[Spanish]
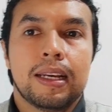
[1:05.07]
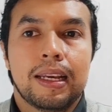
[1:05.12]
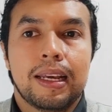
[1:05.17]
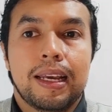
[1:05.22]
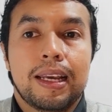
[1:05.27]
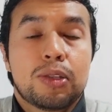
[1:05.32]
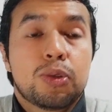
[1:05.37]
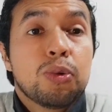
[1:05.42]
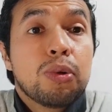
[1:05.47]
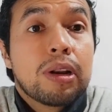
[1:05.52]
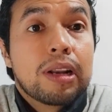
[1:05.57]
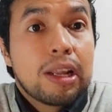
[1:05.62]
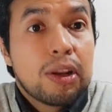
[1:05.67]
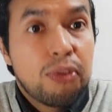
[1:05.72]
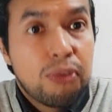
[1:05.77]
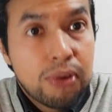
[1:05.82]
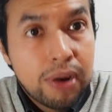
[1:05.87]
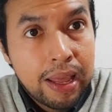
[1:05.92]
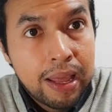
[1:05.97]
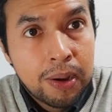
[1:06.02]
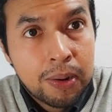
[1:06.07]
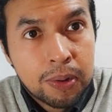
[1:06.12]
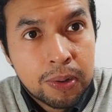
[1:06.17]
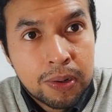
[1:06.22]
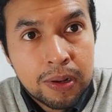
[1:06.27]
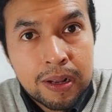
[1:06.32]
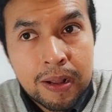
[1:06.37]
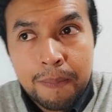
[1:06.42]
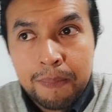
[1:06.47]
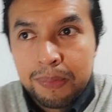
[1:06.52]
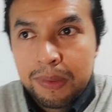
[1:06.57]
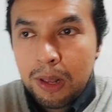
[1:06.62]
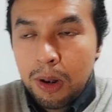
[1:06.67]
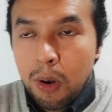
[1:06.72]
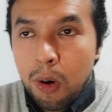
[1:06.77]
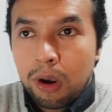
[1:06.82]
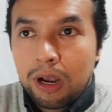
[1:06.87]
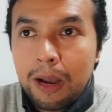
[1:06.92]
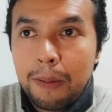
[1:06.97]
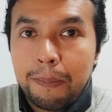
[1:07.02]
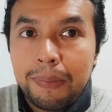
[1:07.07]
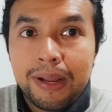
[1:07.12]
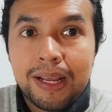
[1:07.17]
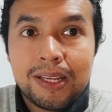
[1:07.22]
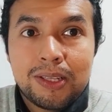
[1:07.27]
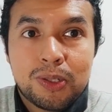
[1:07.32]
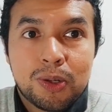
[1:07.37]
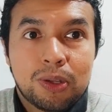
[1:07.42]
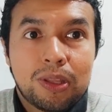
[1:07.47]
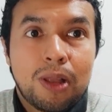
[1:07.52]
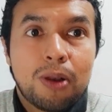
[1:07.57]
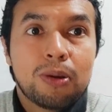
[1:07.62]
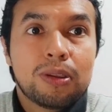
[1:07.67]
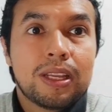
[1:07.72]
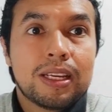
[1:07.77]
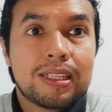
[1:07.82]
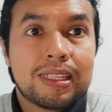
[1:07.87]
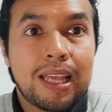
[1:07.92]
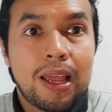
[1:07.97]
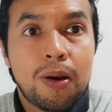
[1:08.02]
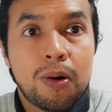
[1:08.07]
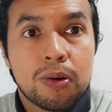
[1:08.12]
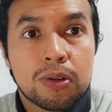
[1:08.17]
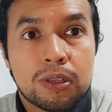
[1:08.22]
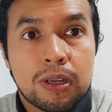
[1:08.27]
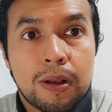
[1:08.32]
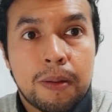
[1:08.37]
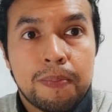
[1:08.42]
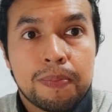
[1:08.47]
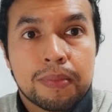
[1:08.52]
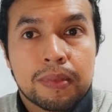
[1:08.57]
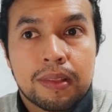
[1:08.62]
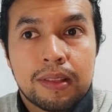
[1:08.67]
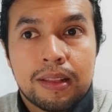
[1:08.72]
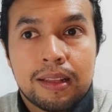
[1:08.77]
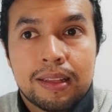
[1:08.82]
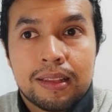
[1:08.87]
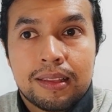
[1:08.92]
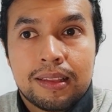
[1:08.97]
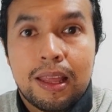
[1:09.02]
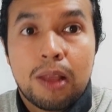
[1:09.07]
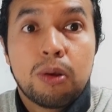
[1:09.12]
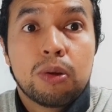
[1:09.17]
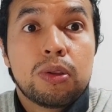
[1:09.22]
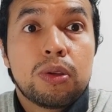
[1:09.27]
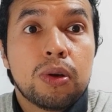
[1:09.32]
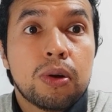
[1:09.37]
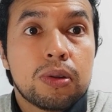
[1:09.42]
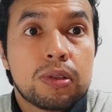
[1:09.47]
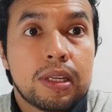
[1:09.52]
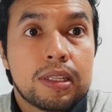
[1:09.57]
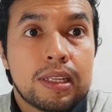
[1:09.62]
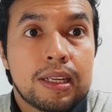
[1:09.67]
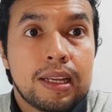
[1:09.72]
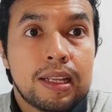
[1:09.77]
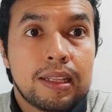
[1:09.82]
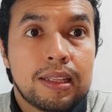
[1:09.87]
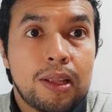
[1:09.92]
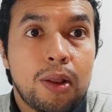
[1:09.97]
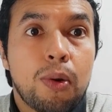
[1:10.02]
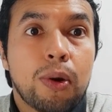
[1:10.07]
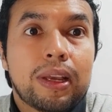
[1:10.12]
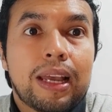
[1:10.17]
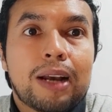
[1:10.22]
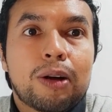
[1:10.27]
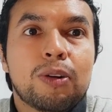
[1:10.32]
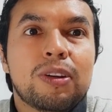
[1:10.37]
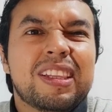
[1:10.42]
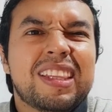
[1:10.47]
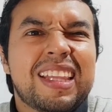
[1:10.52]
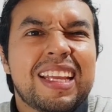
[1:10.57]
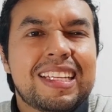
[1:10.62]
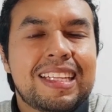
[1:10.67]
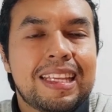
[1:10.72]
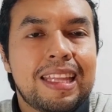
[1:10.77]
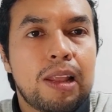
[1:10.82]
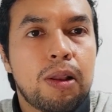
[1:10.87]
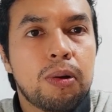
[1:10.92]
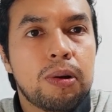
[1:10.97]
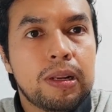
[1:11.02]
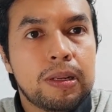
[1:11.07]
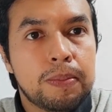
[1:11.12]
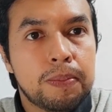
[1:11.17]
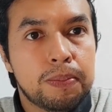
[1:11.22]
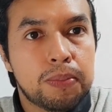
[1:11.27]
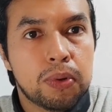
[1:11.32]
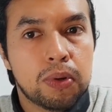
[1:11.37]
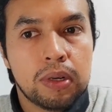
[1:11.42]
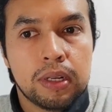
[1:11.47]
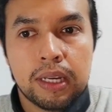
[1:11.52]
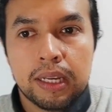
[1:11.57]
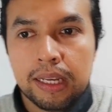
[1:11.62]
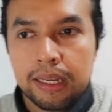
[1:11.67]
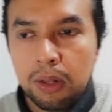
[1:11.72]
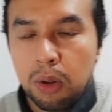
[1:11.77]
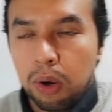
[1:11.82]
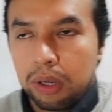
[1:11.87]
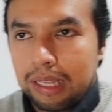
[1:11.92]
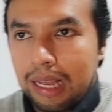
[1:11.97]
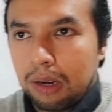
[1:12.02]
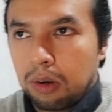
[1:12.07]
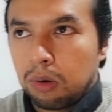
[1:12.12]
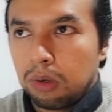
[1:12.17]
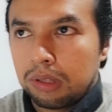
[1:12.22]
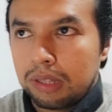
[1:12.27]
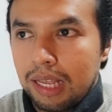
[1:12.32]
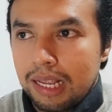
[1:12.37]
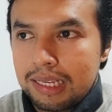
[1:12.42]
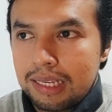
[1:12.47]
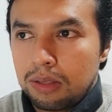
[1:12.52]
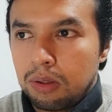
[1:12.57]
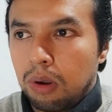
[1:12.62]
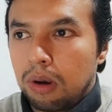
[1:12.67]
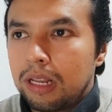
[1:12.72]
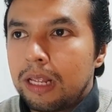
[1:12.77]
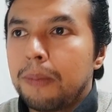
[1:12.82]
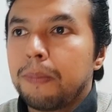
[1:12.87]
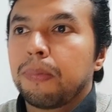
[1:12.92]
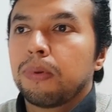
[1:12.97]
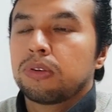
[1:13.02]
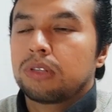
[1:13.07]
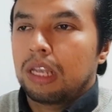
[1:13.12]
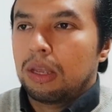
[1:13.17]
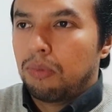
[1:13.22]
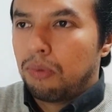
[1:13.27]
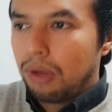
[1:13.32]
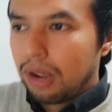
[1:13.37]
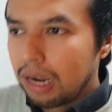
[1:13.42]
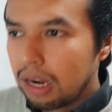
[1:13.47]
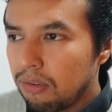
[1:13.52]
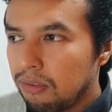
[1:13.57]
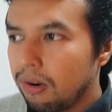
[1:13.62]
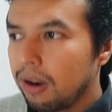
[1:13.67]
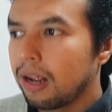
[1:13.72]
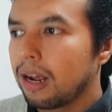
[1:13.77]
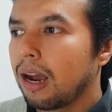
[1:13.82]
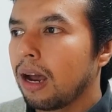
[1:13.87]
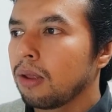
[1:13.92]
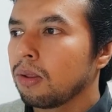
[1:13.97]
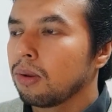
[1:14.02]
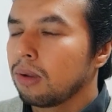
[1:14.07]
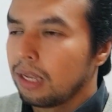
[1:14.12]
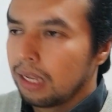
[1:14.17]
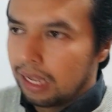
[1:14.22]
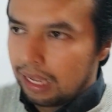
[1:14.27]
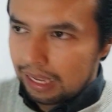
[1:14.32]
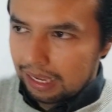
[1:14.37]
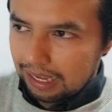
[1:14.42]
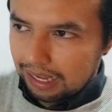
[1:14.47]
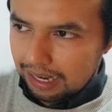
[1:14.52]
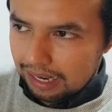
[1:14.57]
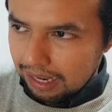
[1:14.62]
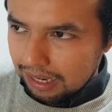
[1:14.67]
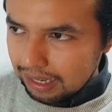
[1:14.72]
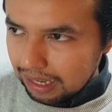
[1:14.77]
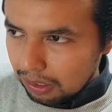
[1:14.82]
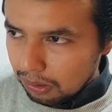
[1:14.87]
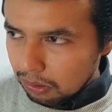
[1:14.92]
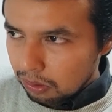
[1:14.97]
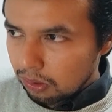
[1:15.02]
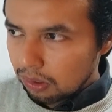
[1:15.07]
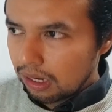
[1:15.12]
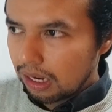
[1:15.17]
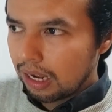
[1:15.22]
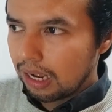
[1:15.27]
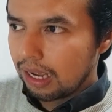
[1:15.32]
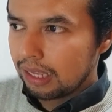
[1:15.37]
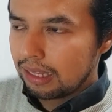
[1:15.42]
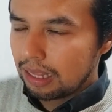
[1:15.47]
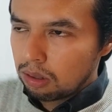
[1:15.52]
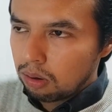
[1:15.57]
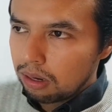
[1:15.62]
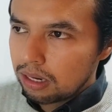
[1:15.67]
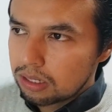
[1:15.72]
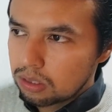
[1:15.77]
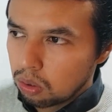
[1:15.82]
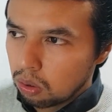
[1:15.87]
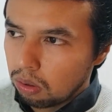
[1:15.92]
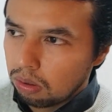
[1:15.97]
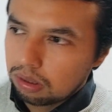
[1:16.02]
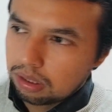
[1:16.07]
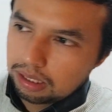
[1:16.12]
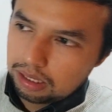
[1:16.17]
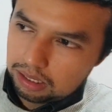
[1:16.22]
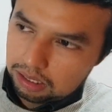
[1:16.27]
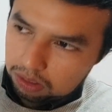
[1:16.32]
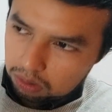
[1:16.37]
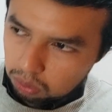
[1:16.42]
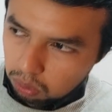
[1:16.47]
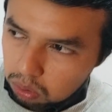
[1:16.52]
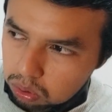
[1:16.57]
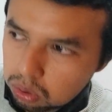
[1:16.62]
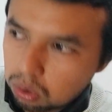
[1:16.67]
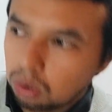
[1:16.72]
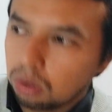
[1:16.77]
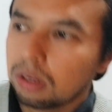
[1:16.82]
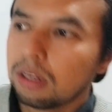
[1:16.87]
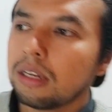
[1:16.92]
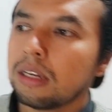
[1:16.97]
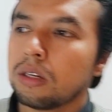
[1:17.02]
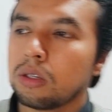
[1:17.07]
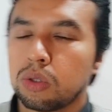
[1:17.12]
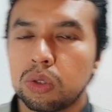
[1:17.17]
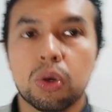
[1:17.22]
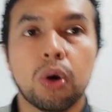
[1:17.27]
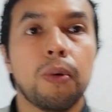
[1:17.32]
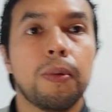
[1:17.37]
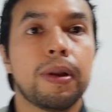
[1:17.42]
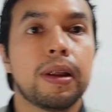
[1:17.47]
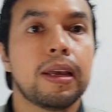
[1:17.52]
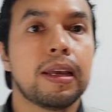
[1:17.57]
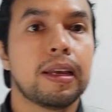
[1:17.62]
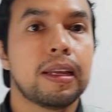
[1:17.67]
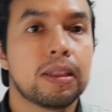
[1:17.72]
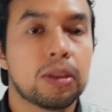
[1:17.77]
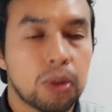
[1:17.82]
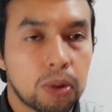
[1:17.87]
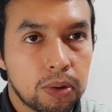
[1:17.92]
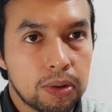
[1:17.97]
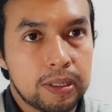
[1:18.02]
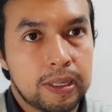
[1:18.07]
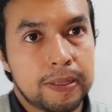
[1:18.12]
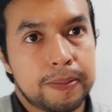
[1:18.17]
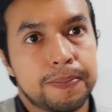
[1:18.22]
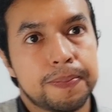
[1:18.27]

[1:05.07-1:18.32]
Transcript: es un reflejo de los caprichos, de los deseos de los dioses, de lo que acontece en el Olimpo. Lo que acontece en el Olimpo se ve reflejado en la llanura, en el horizonte, incluso sobre Troya.